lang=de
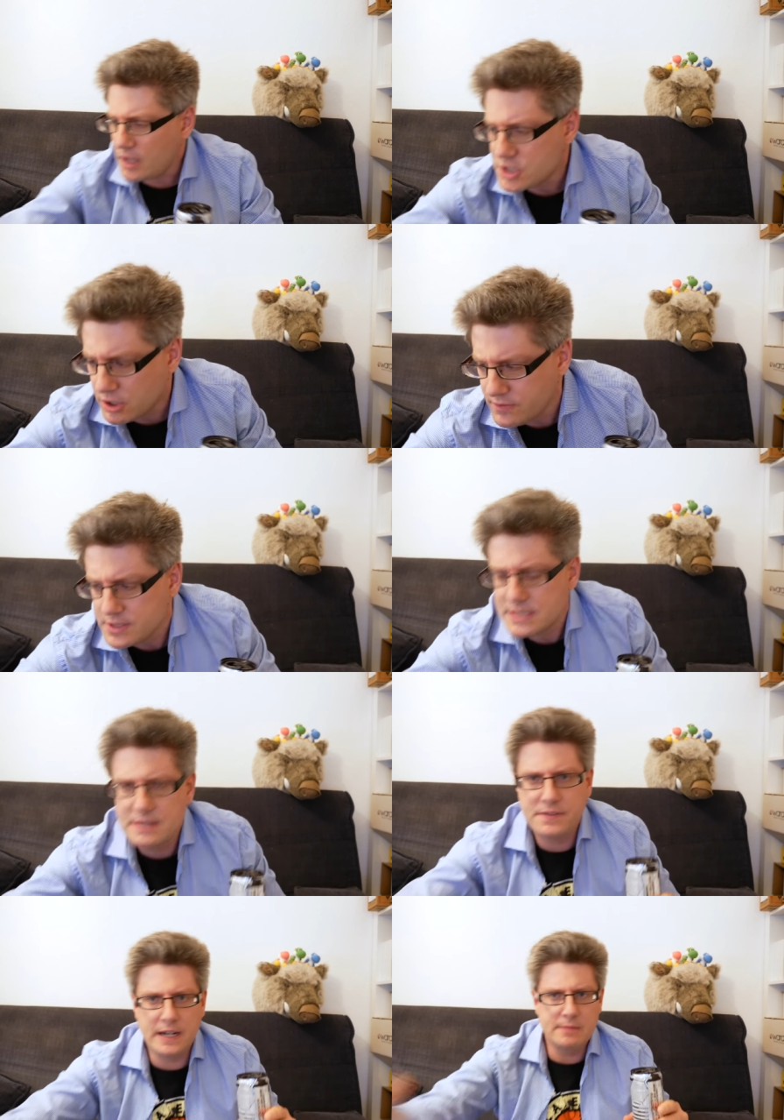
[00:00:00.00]
Schauen wir uns
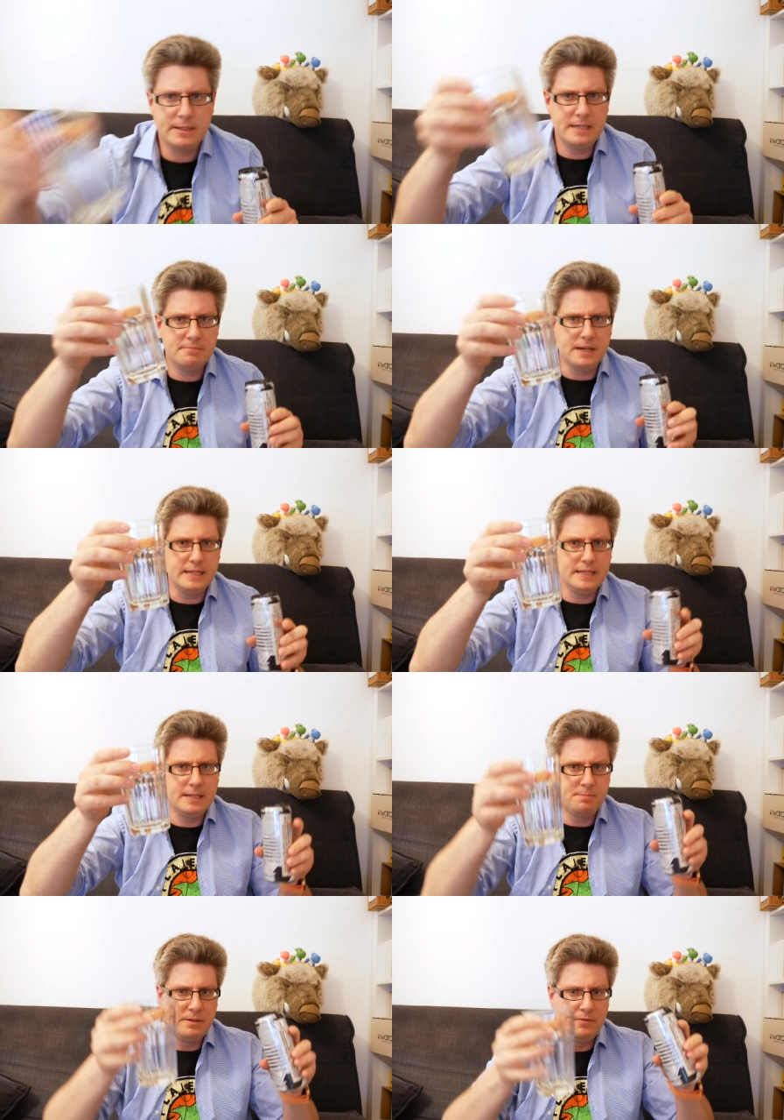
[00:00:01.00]
die Farbe eben an.
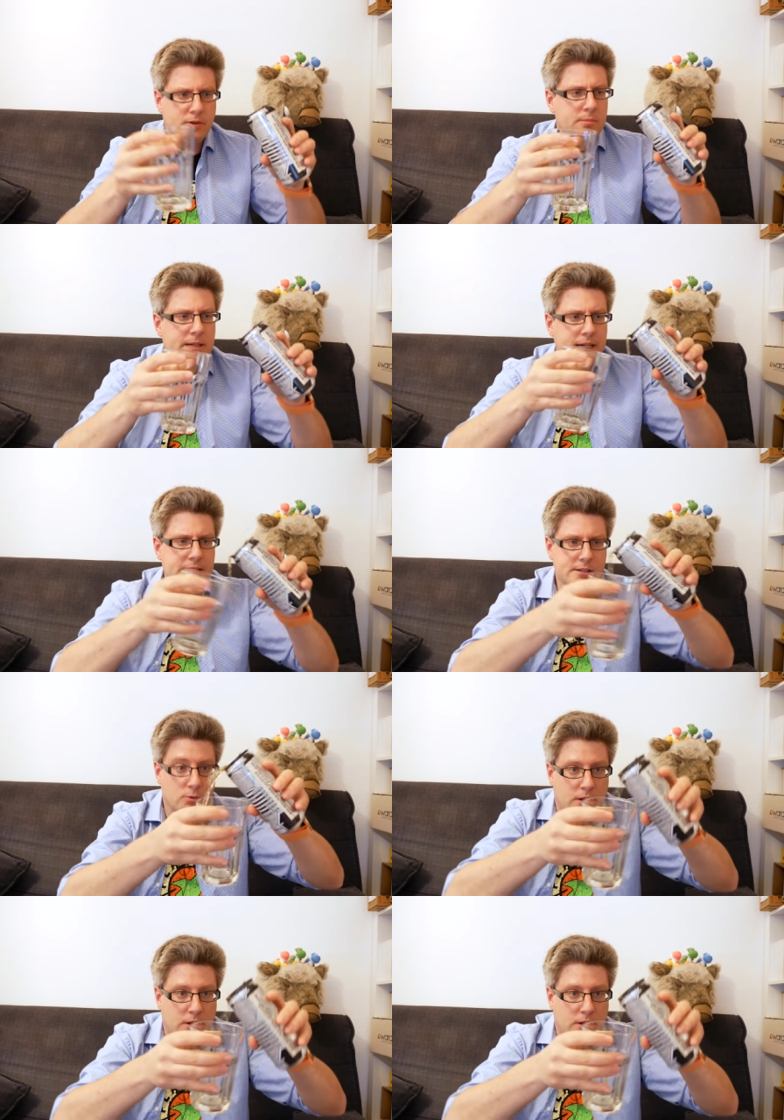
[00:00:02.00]
Ich bin vorbereitet.